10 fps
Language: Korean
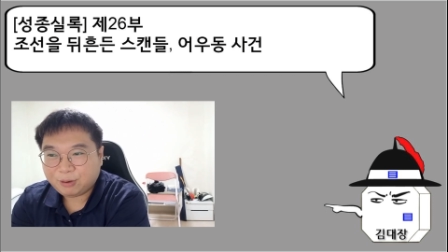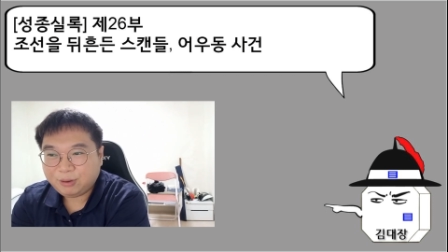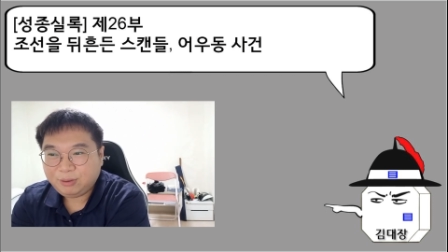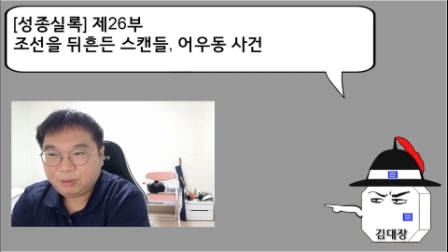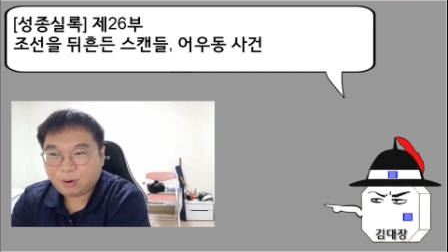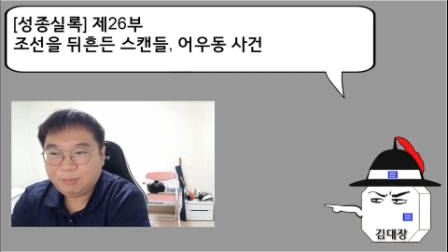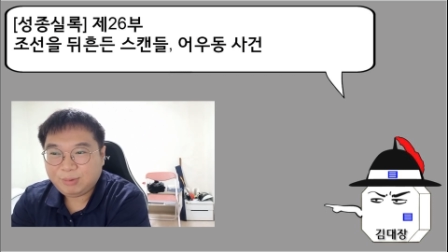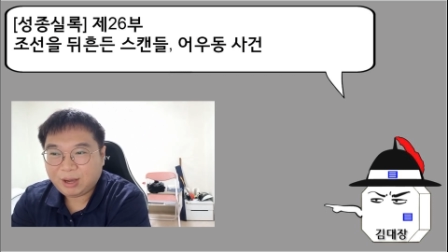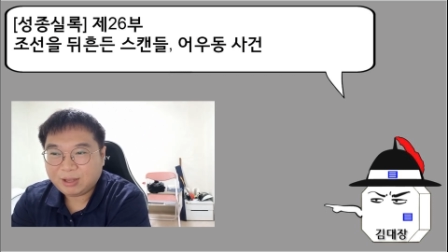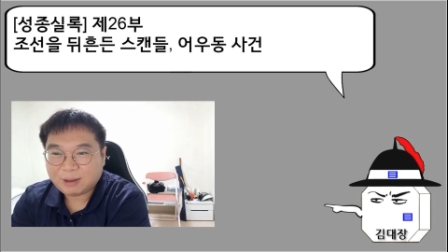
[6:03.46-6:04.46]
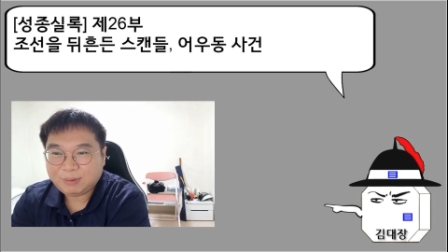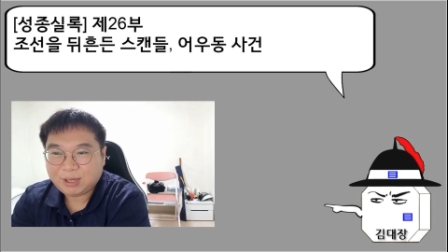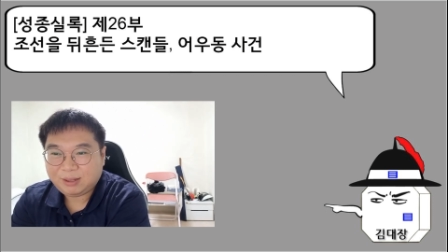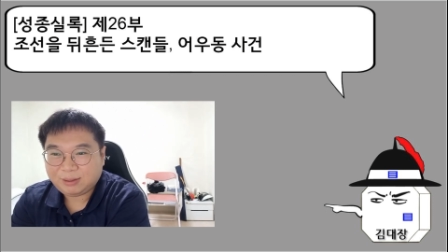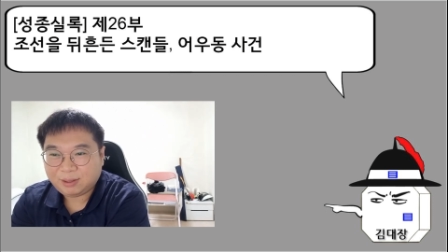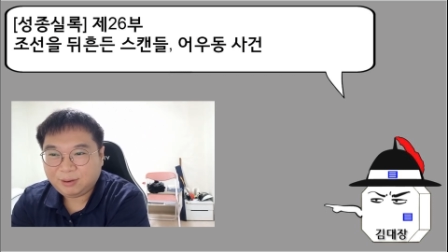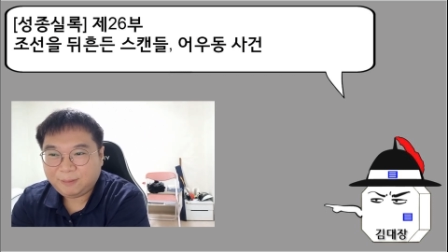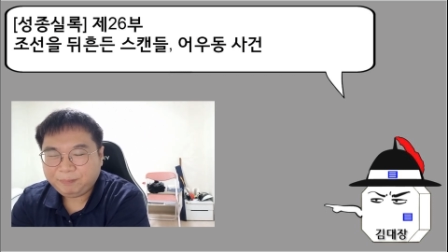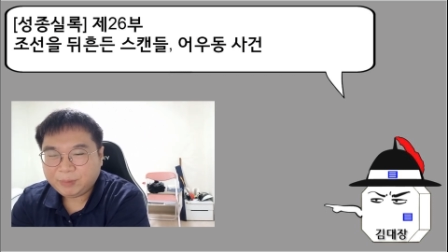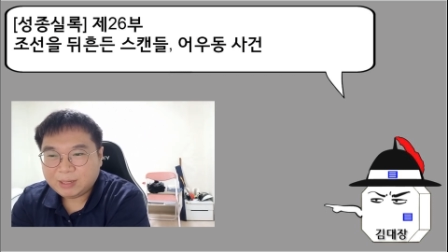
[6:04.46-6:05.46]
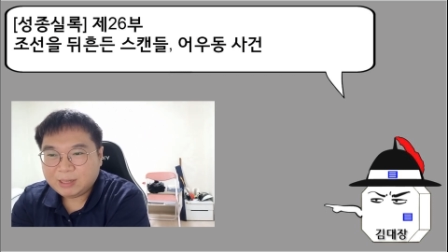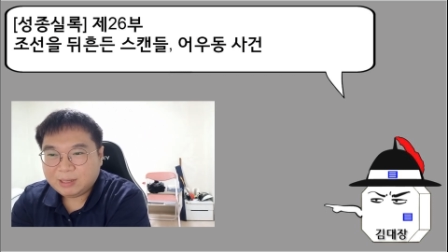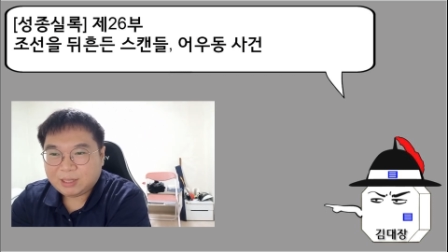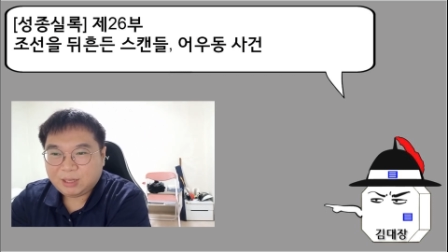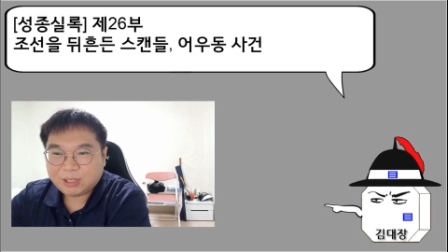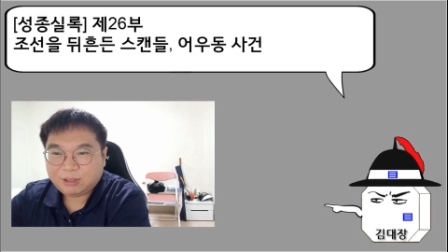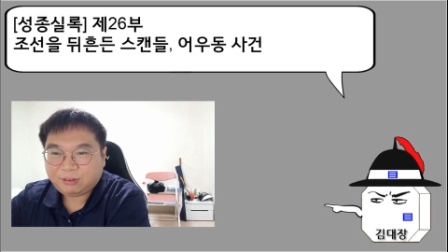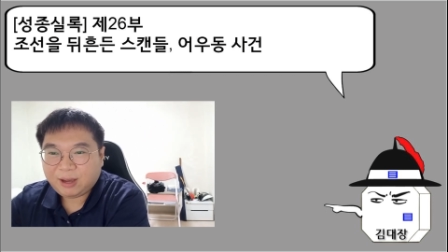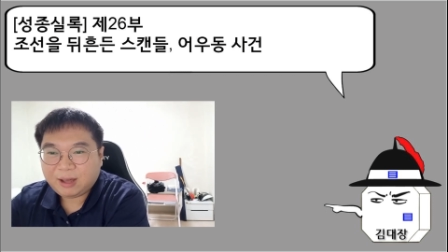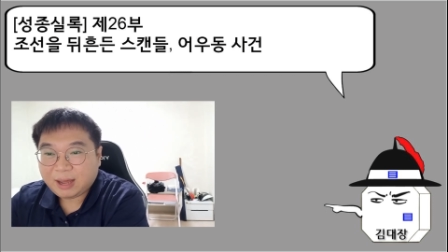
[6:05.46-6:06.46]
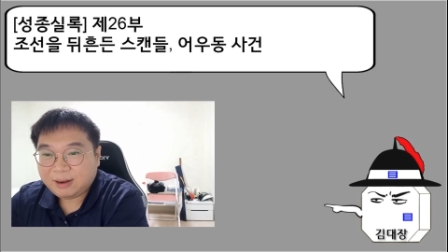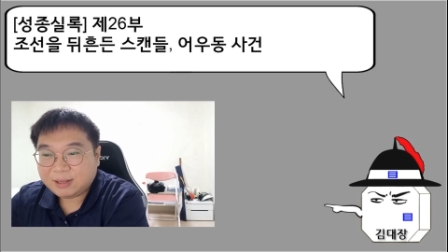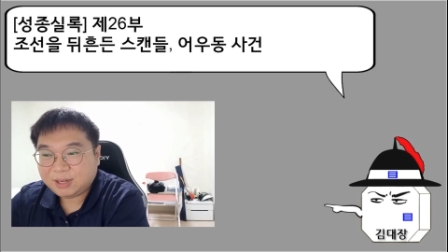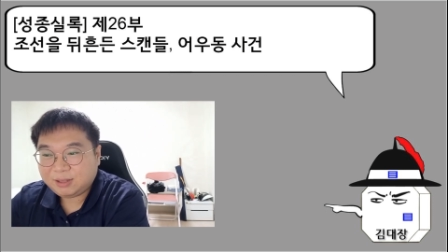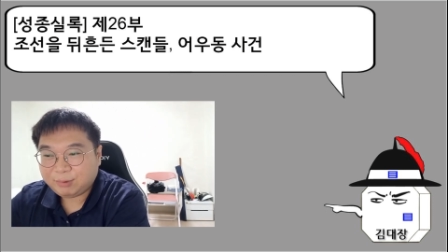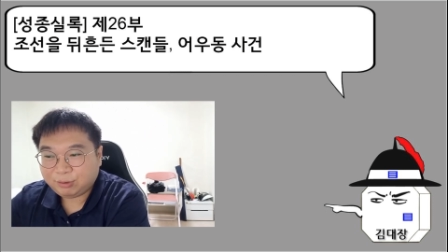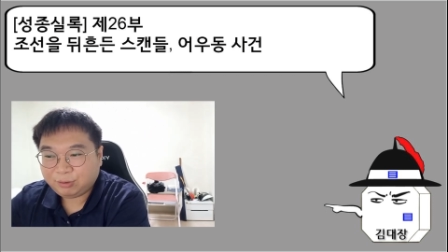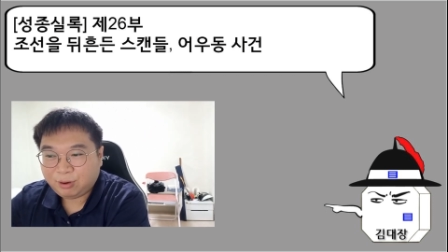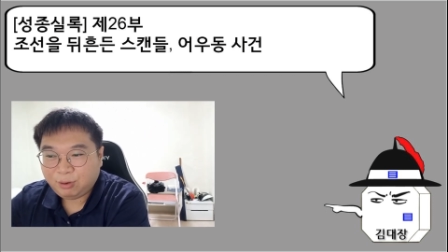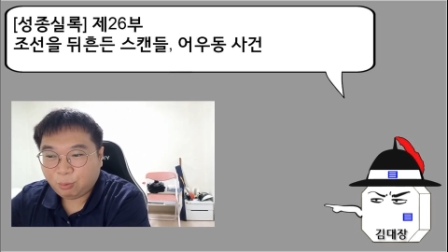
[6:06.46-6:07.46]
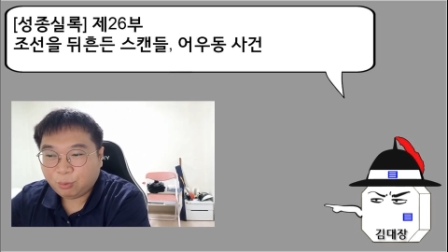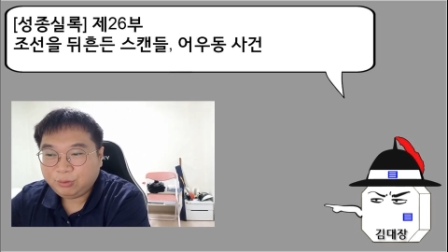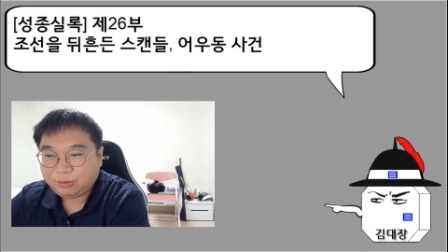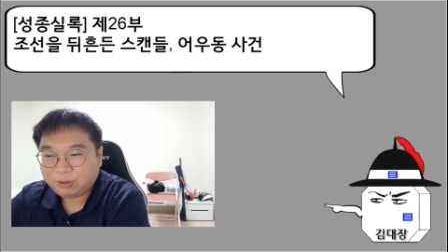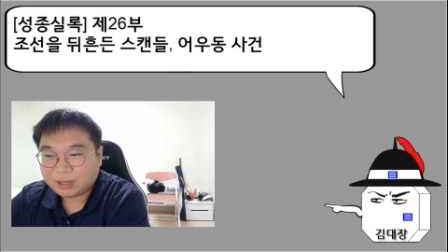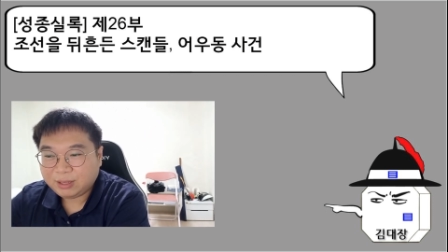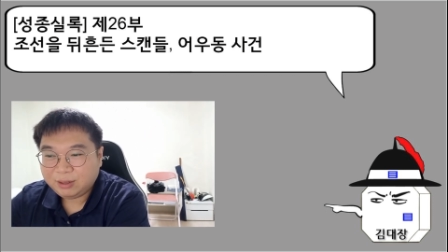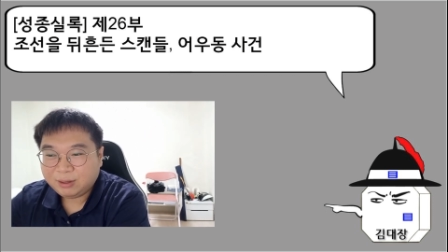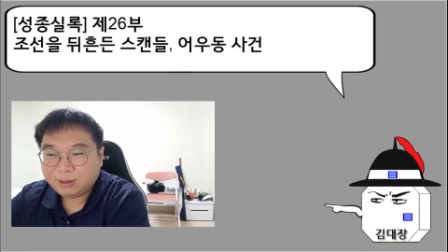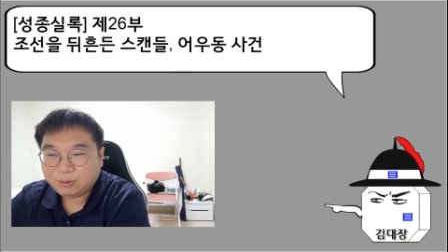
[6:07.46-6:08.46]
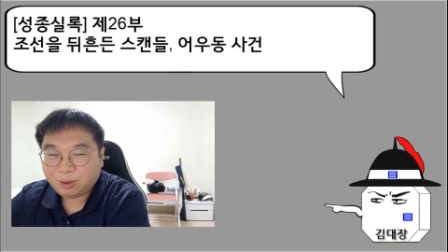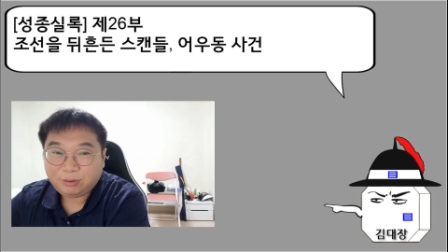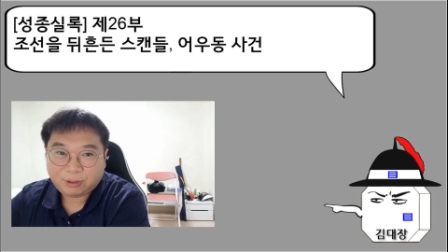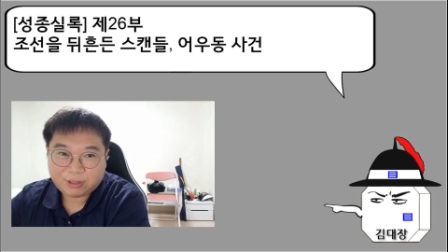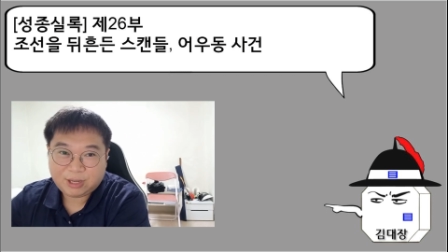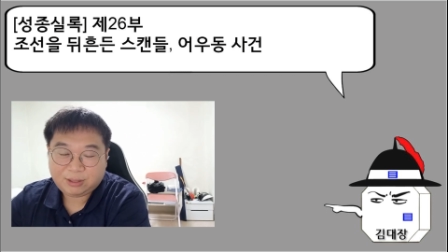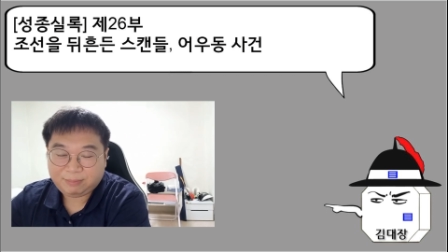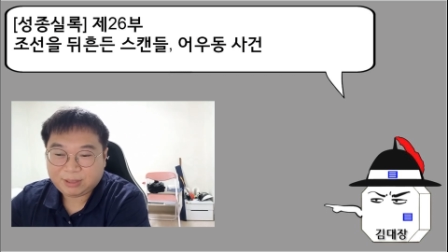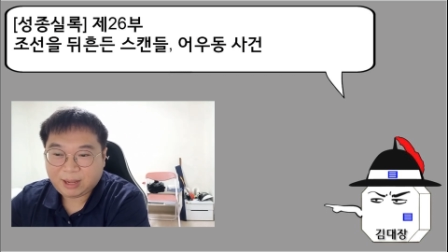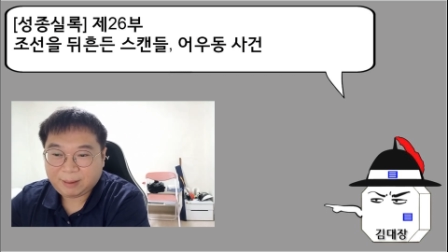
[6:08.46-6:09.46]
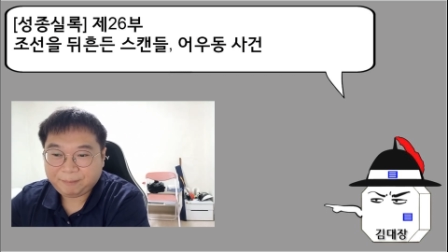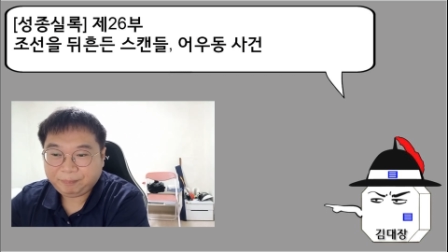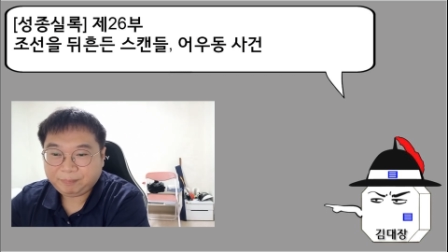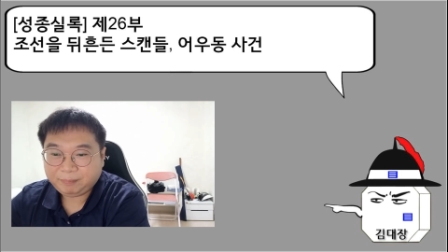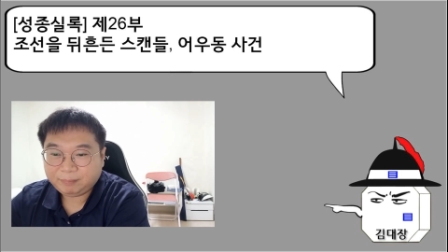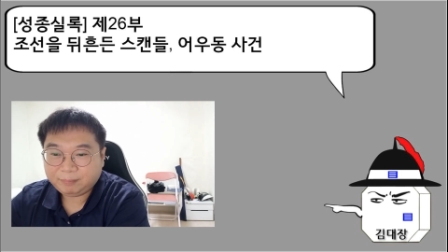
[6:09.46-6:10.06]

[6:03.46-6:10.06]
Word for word: 남성 편력은 덜미가 잡히게 되는데요. 이것이 세간에 알려지게 되면서 온 세상이 떠들썩해지게 됩니다.